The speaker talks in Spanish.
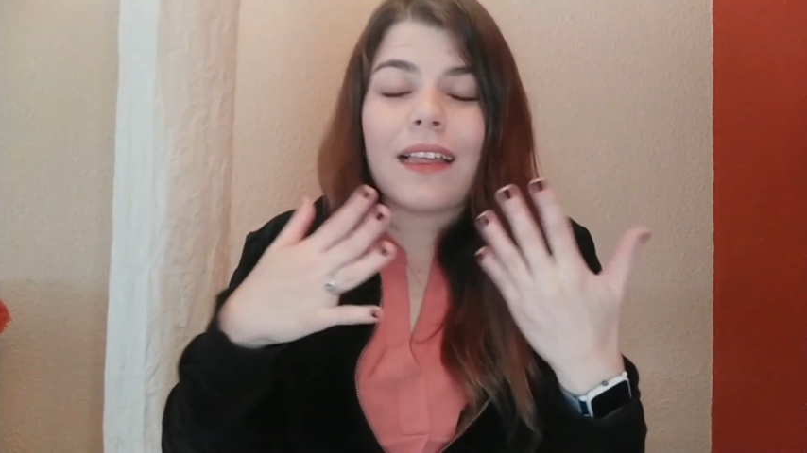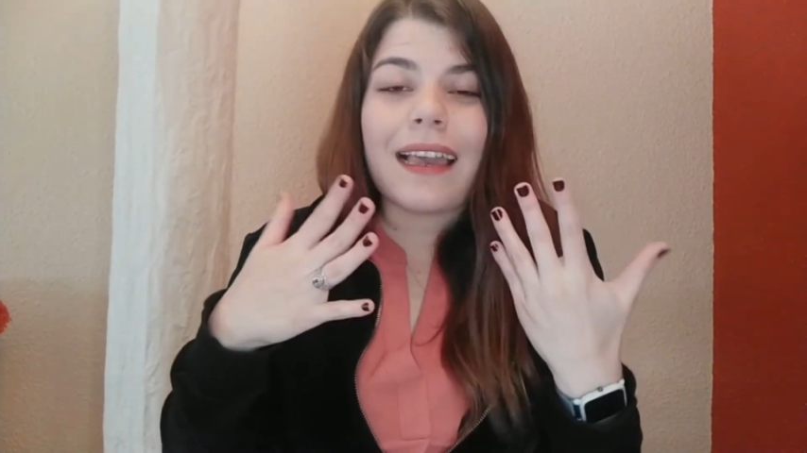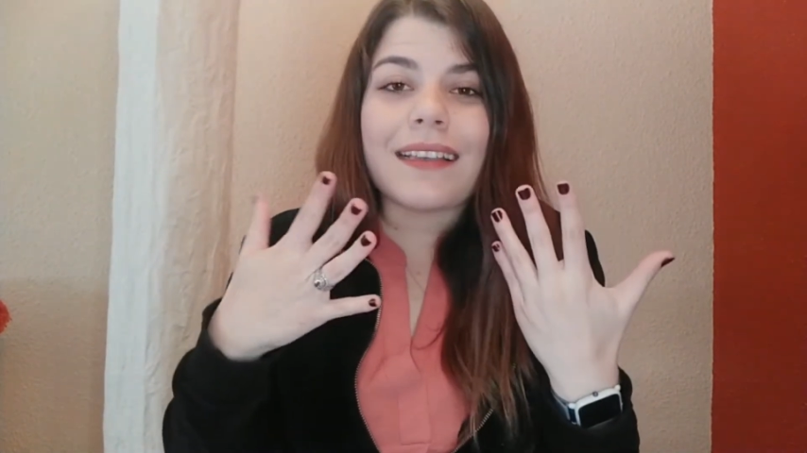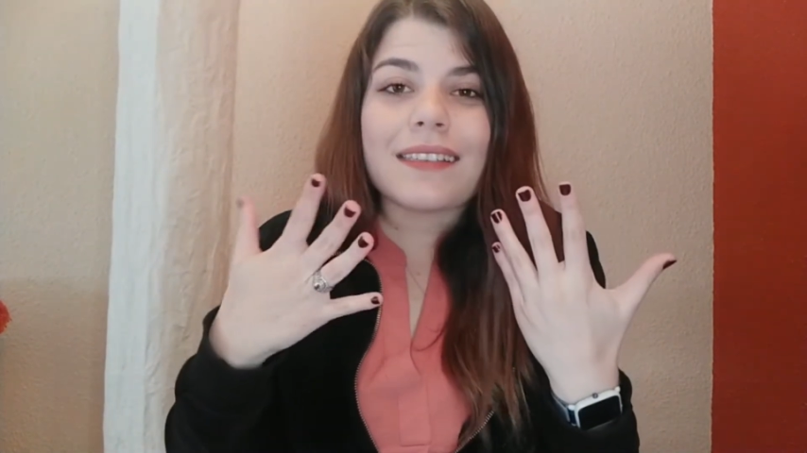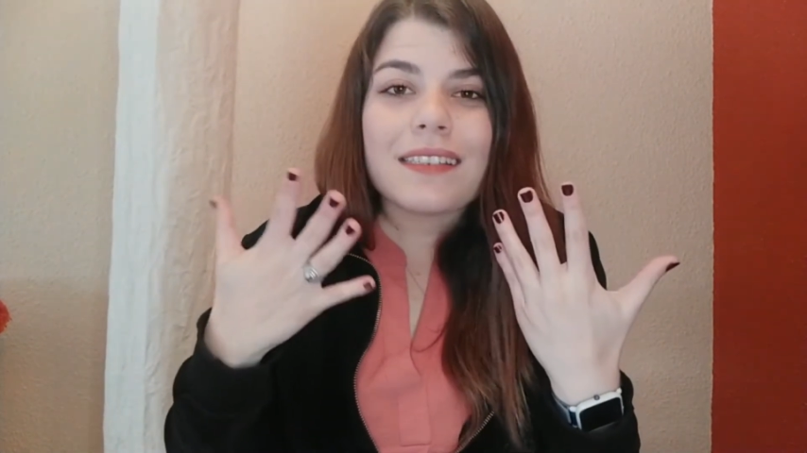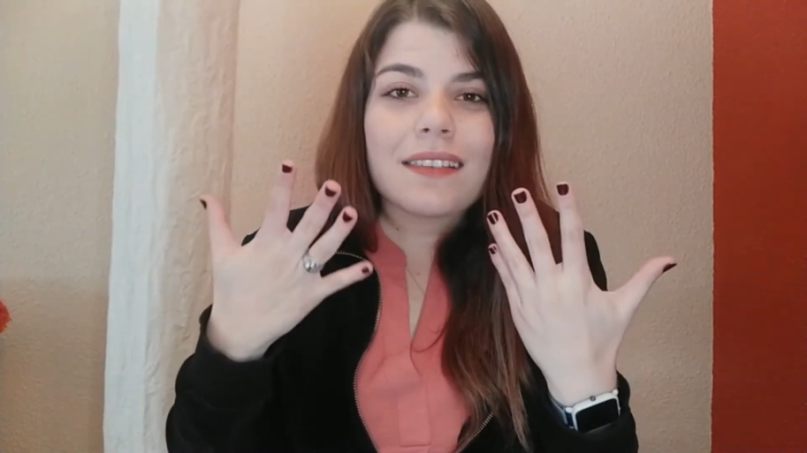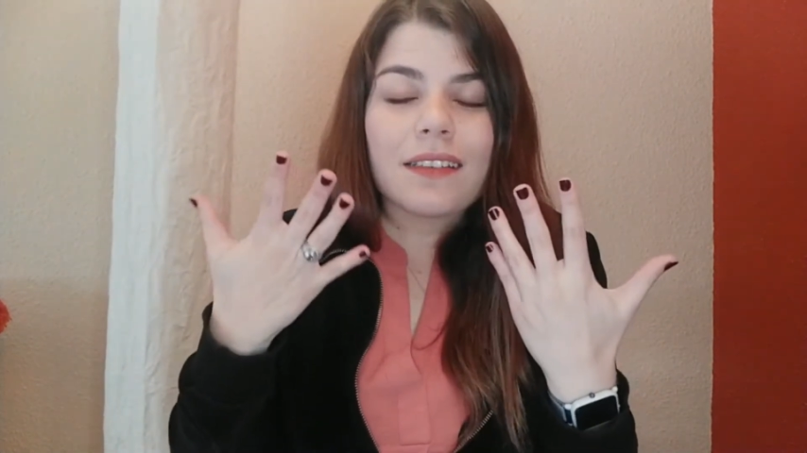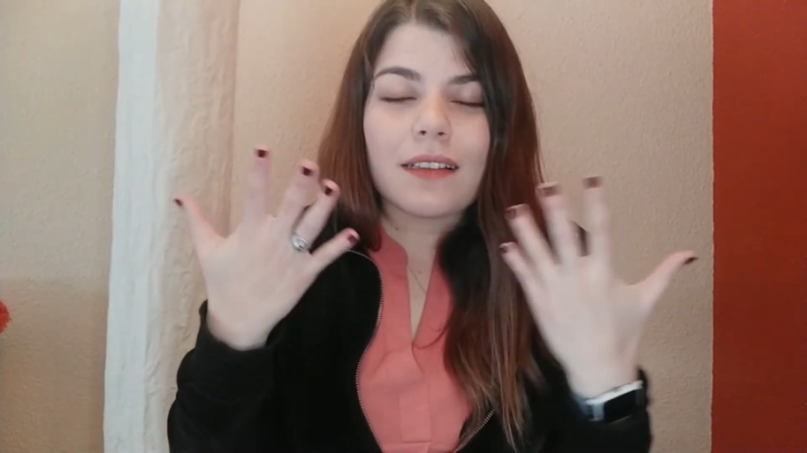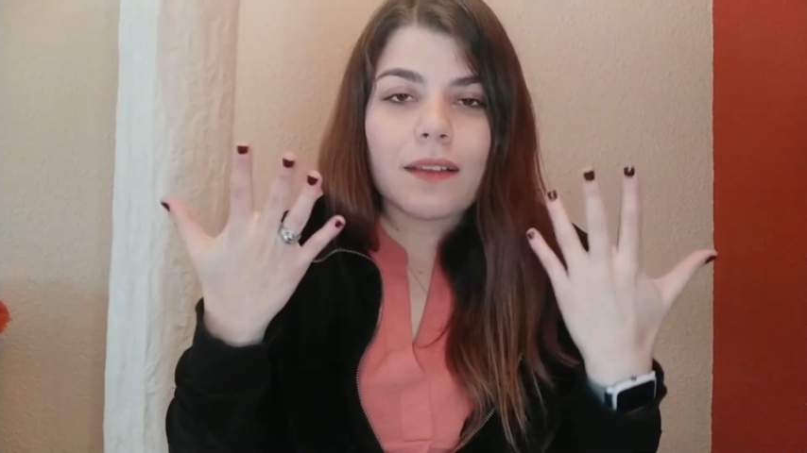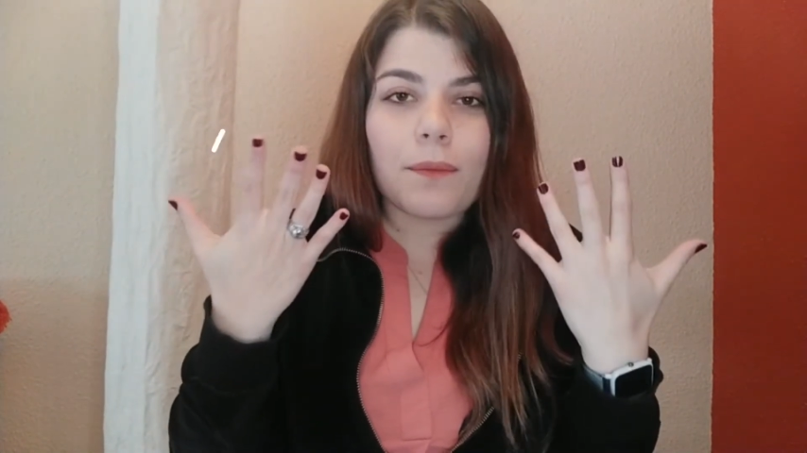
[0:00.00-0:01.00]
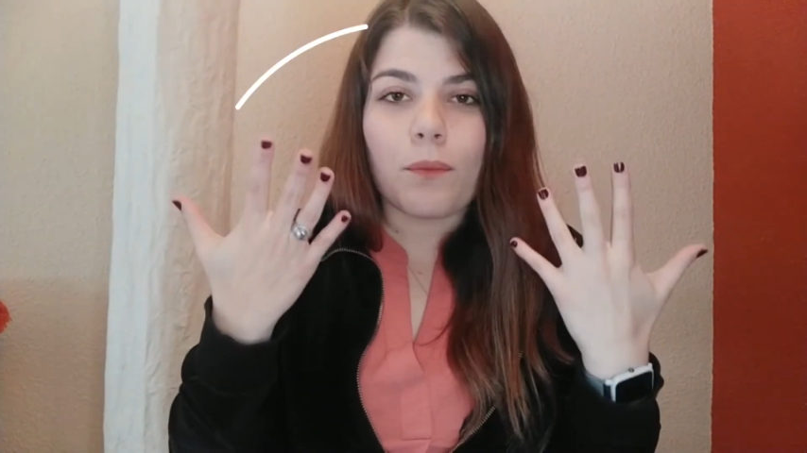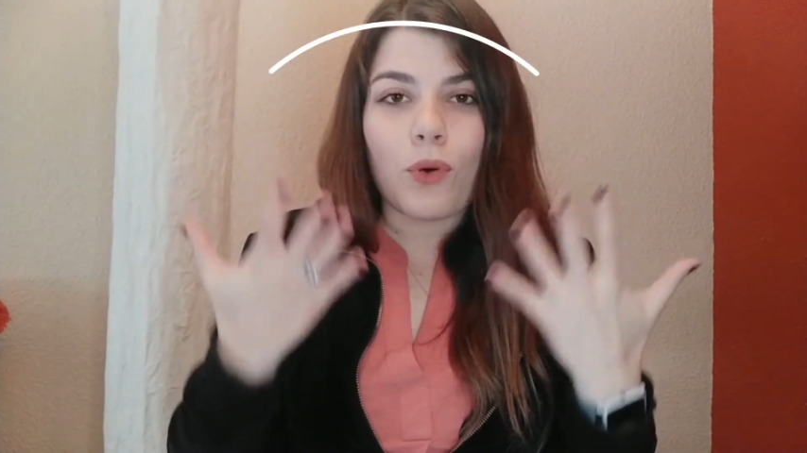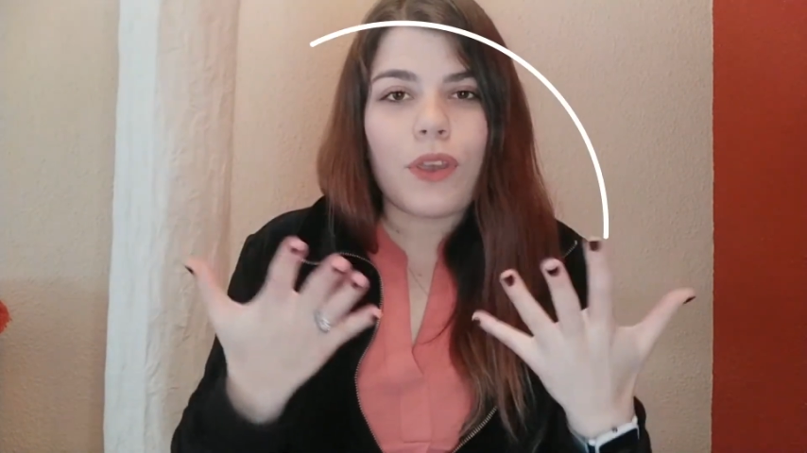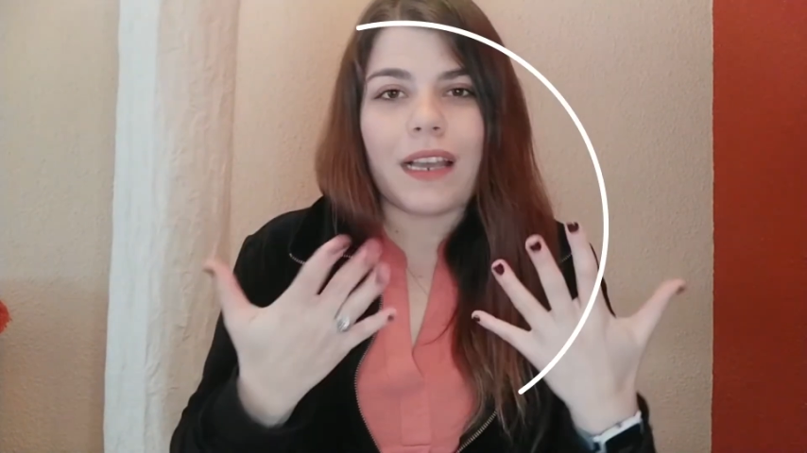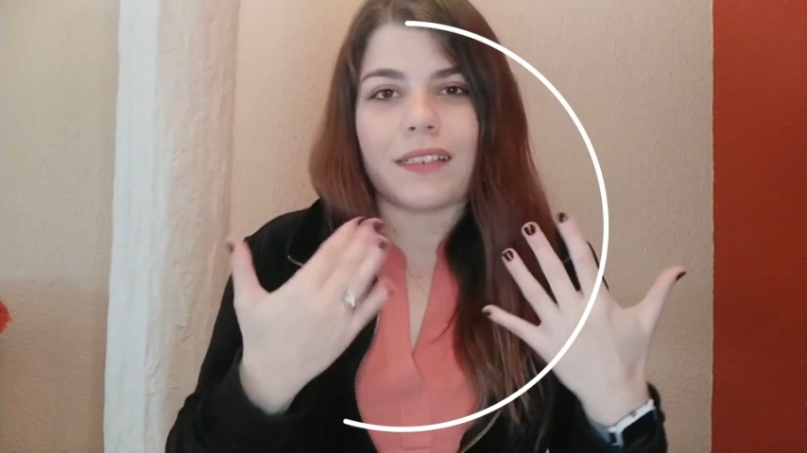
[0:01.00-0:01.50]
Es
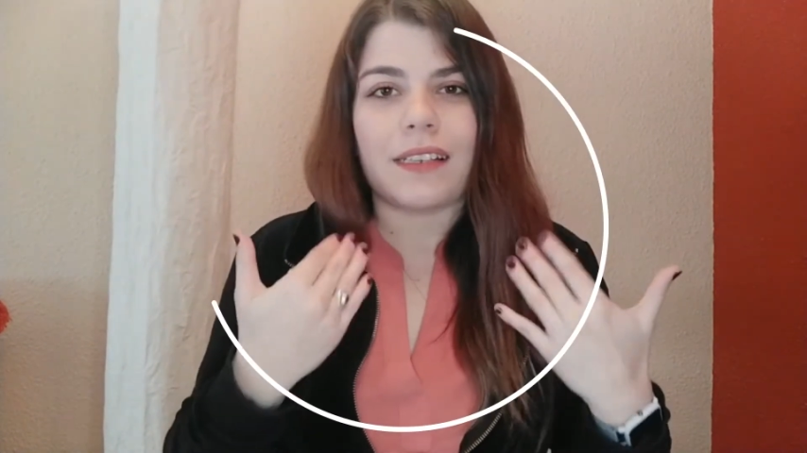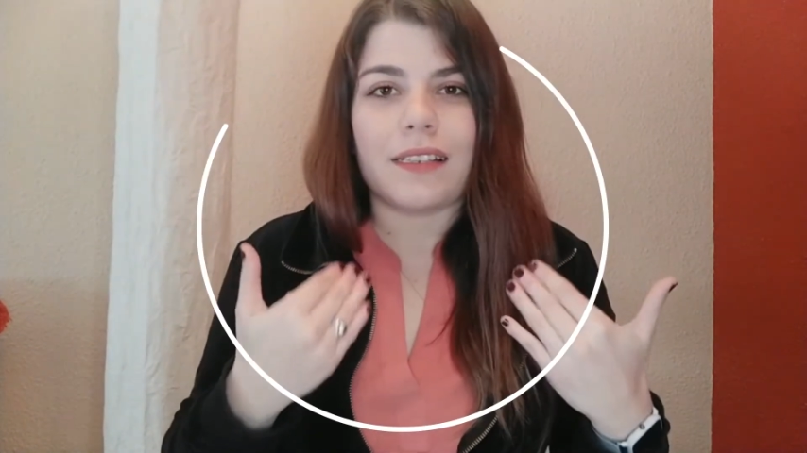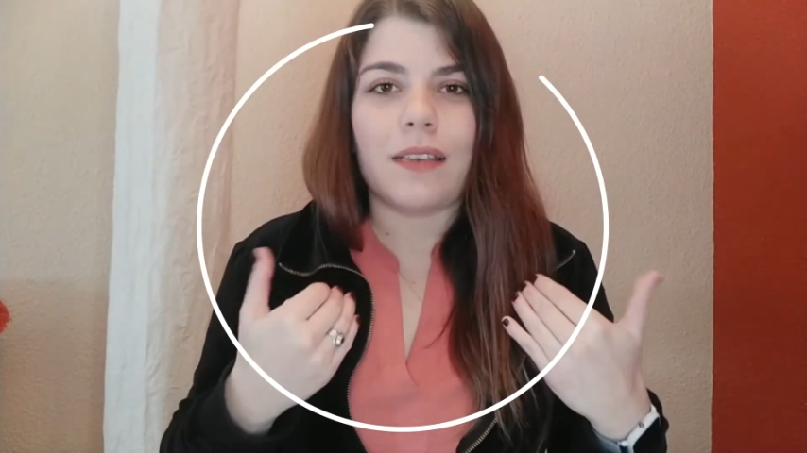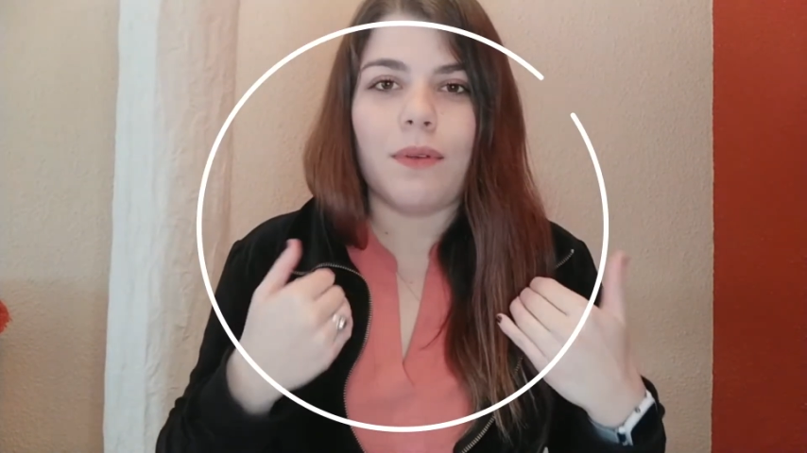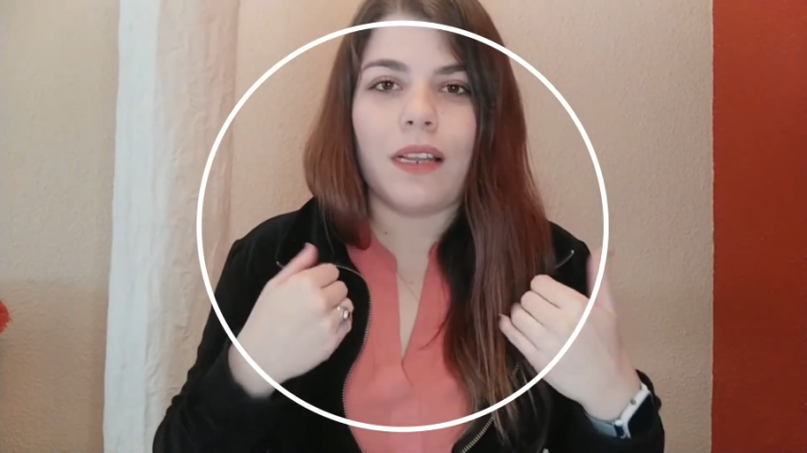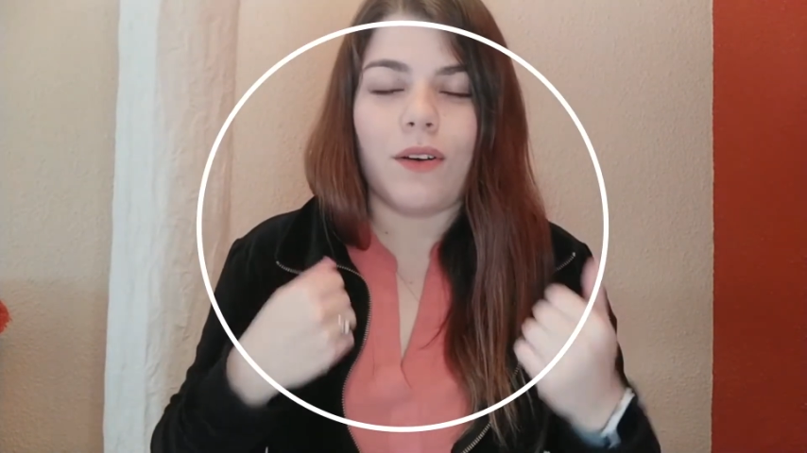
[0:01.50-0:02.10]
muy accesible